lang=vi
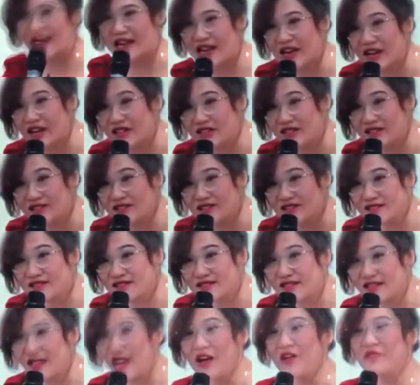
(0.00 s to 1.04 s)
ra nước
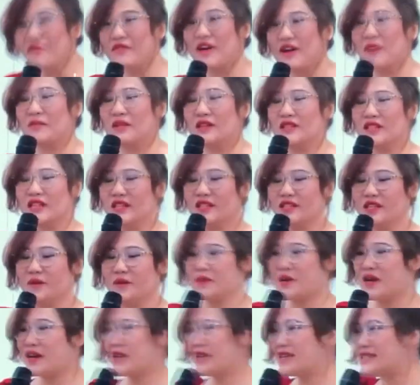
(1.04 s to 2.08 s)
và mình nhìn
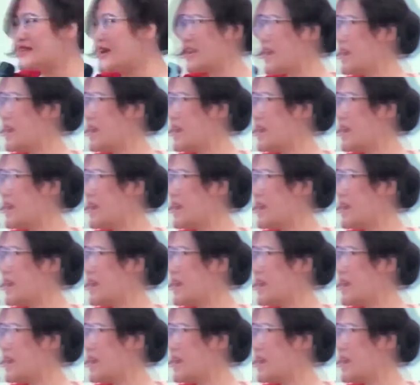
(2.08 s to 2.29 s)
giúp nhân cái